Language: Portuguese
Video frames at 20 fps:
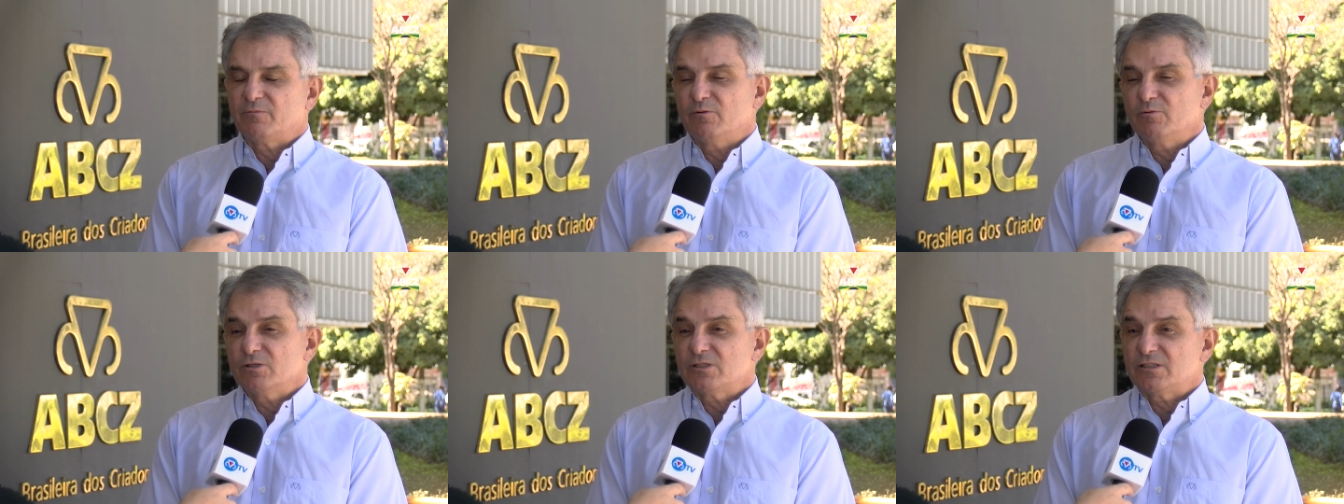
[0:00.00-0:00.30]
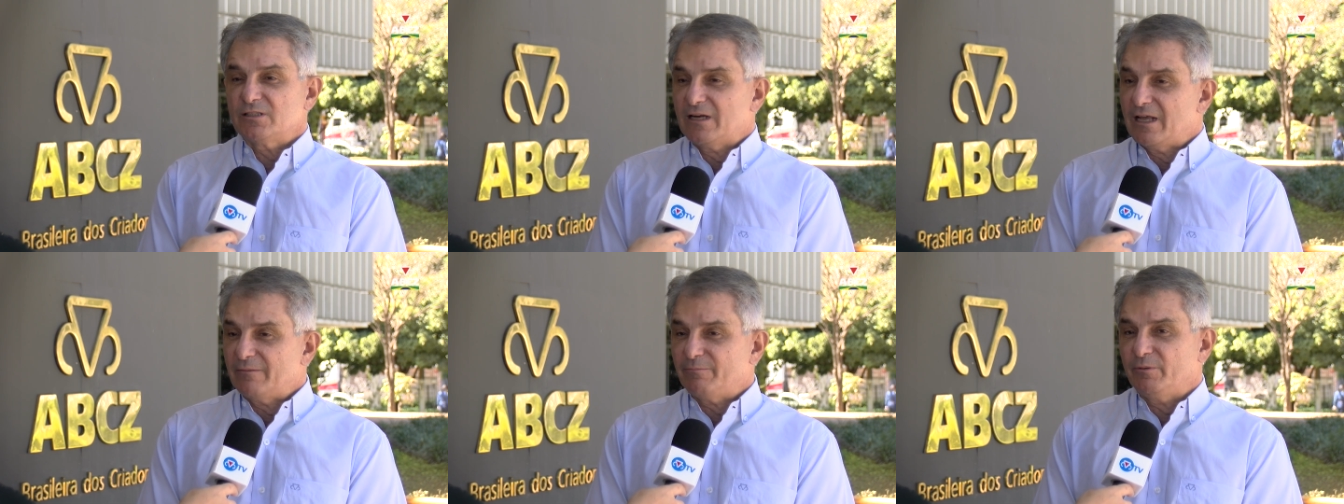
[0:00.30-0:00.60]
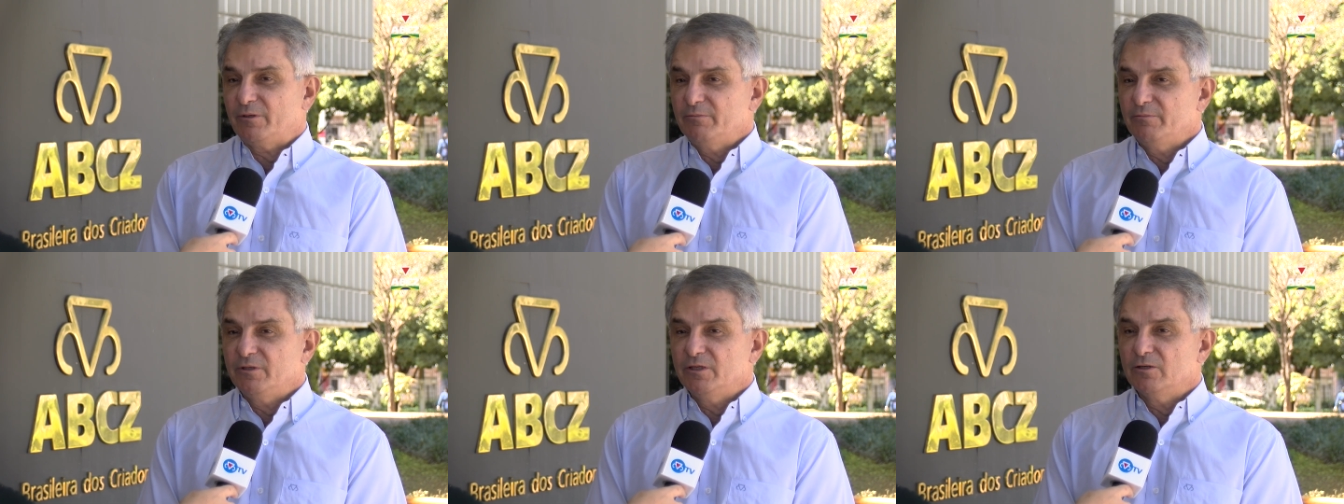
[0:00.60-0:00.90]
Mostrar
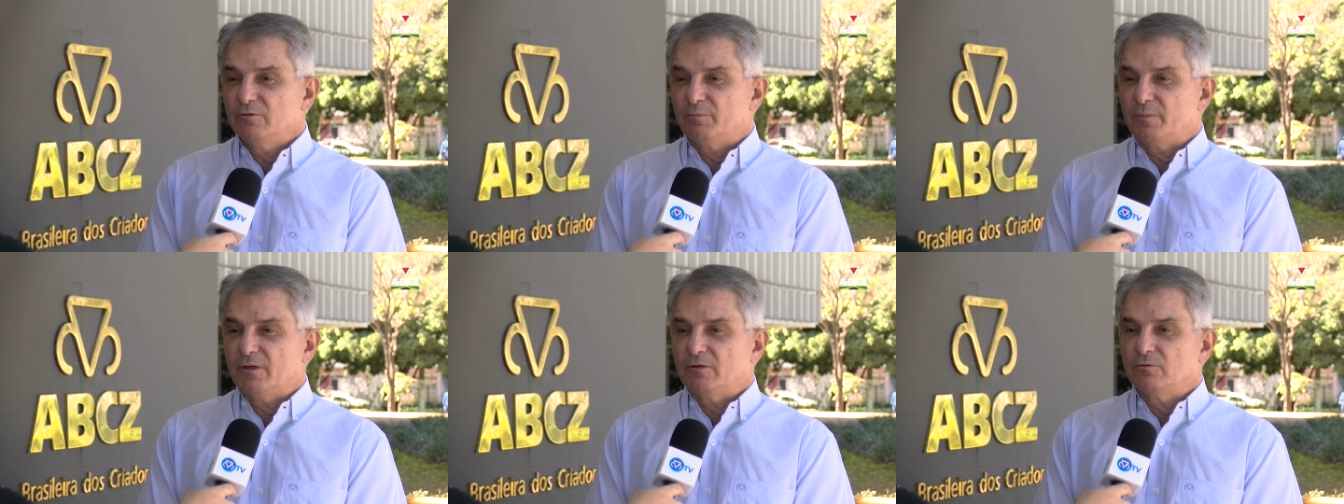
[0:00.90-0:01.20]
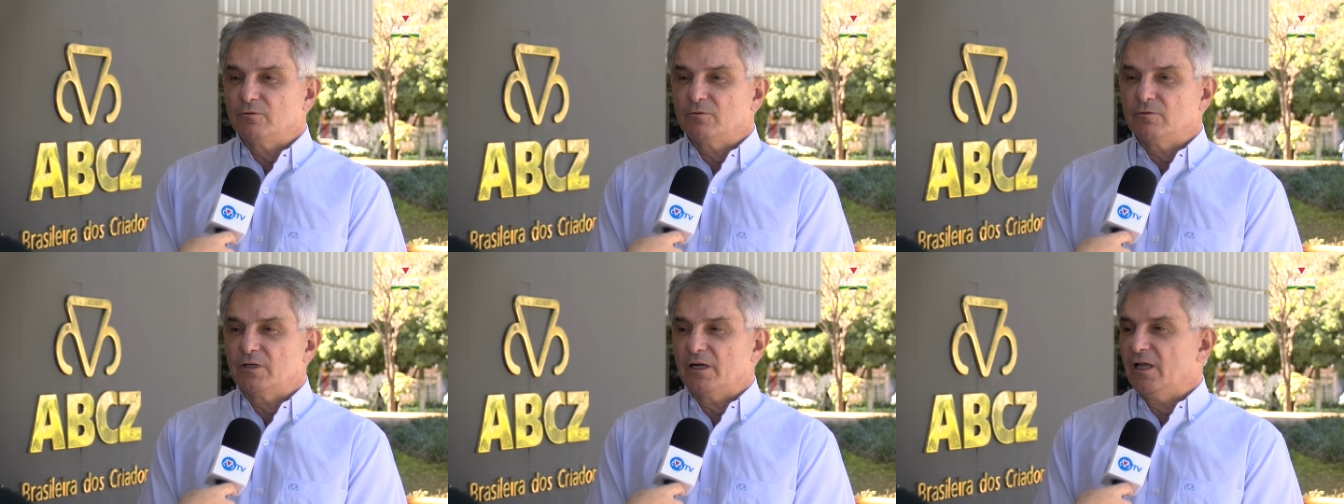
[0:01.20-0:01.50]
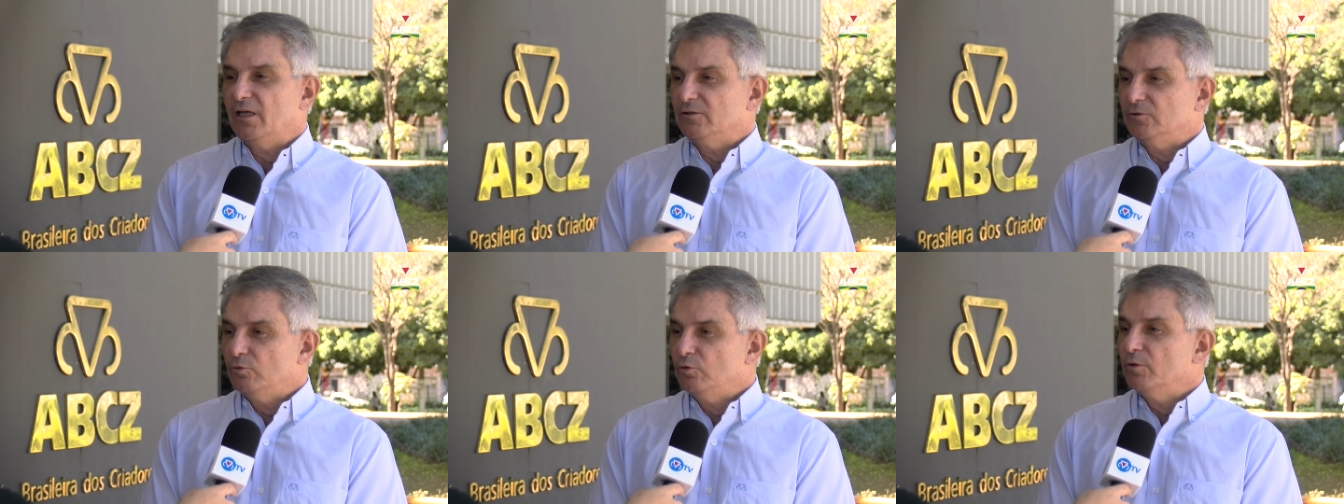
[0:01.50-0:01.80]
primeiro para o
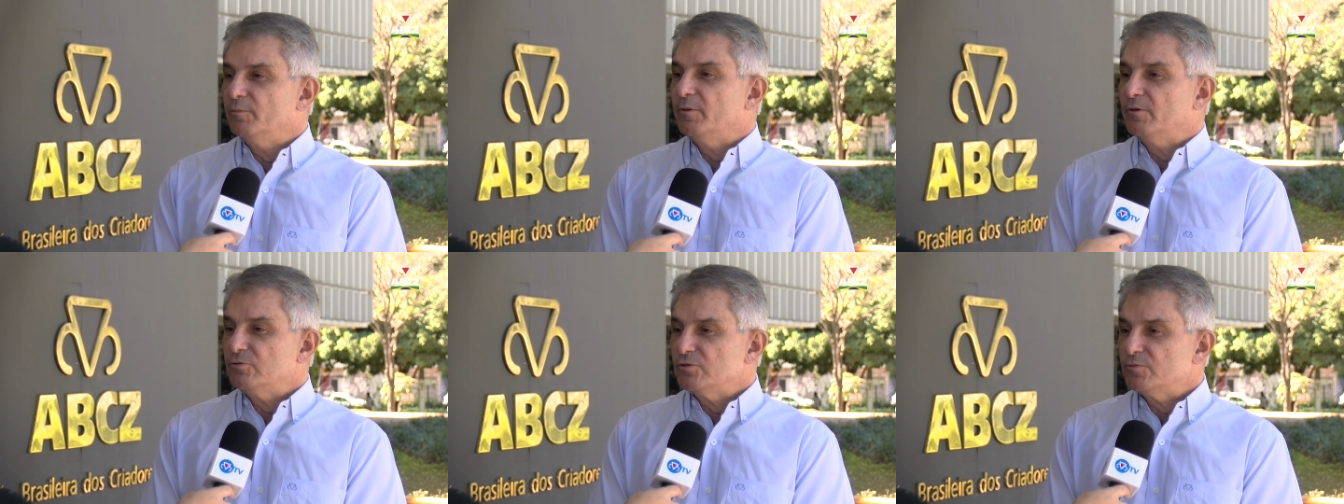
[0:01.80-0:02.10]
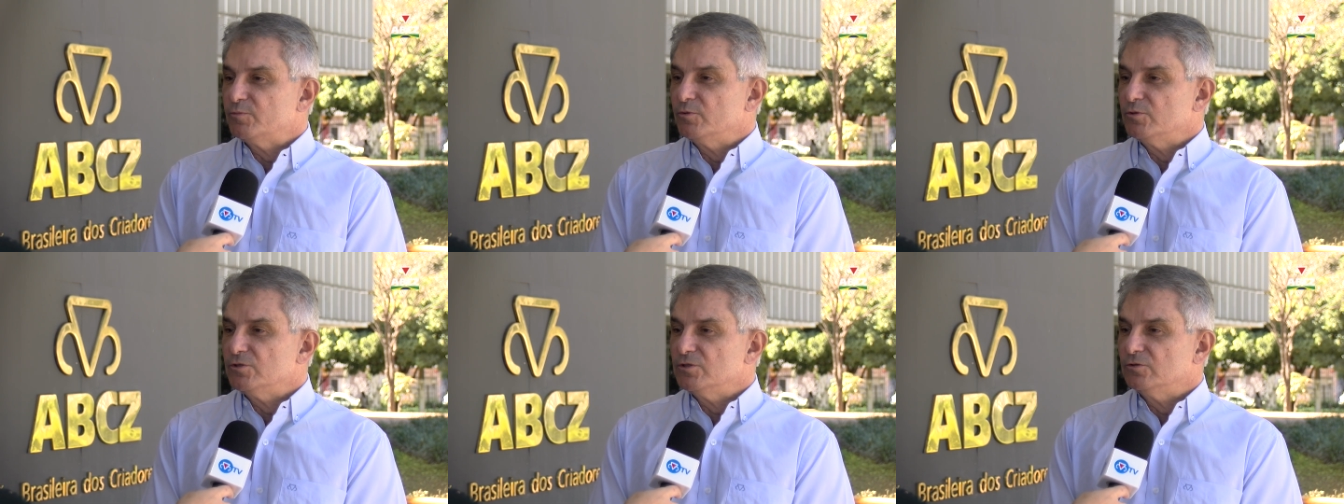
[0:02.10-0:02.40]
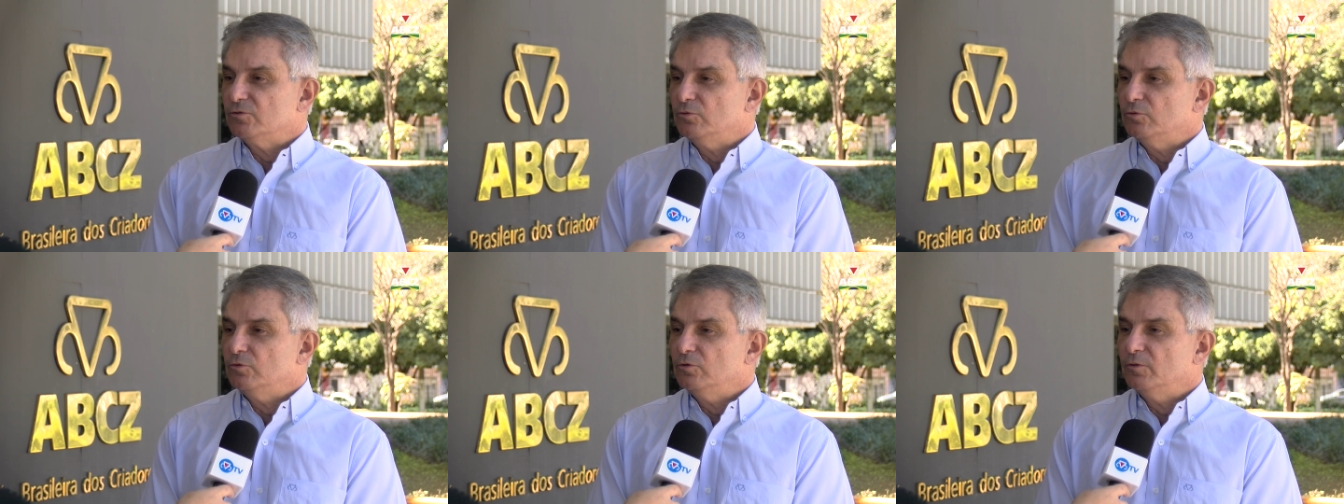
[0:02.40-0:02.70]
criador, para o
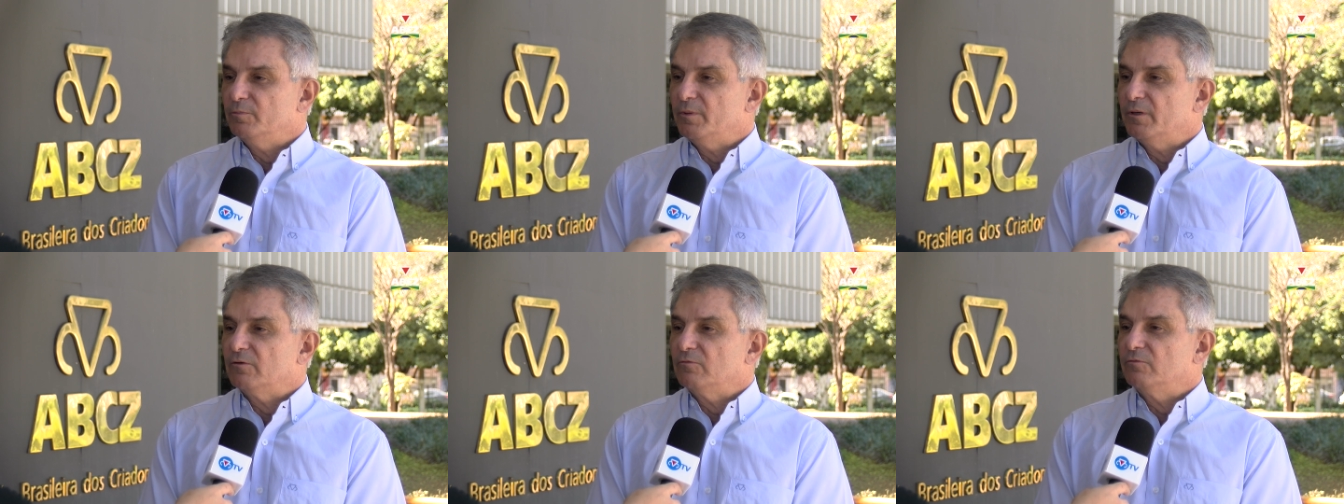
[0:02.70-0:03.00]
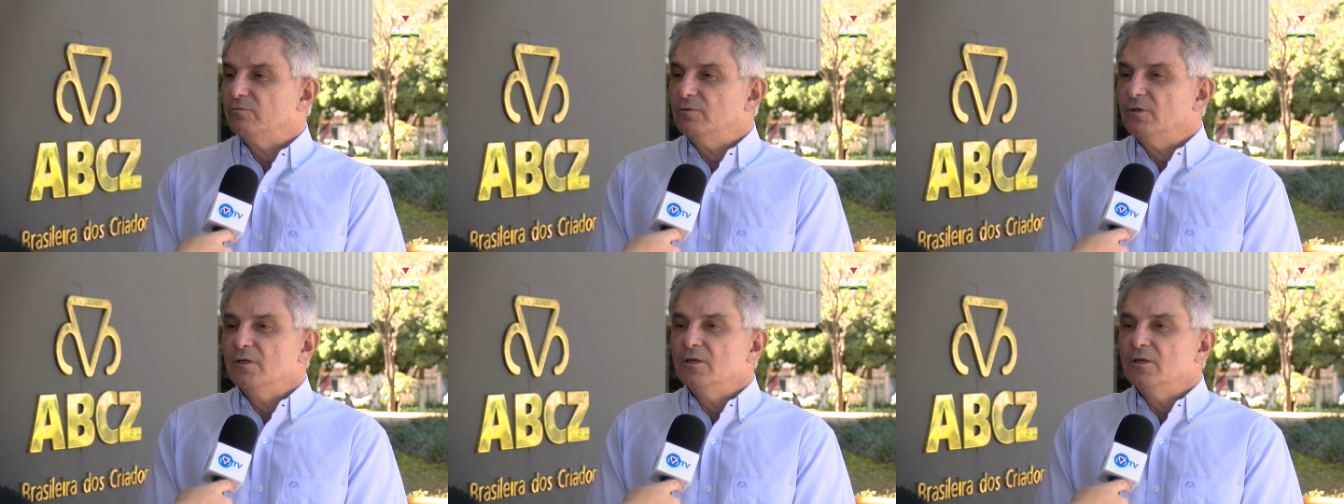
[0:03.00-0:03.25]
expositor, para o